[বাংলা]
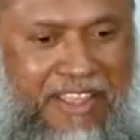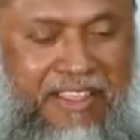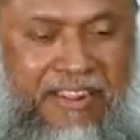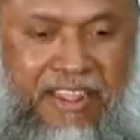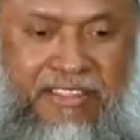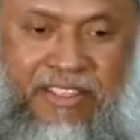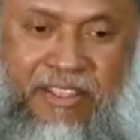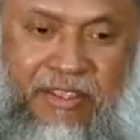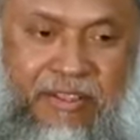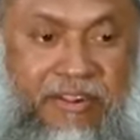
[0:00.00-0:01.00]
এই রাতে
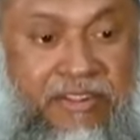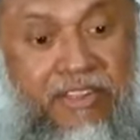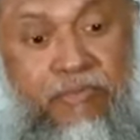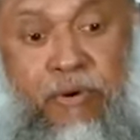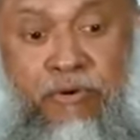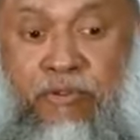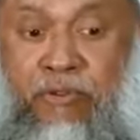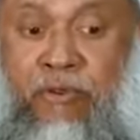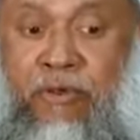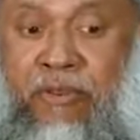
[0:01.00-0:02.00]
রিজিক
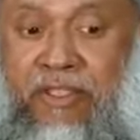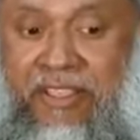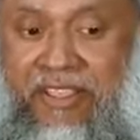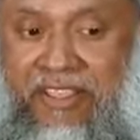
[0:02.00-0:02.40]
বন্টন হয়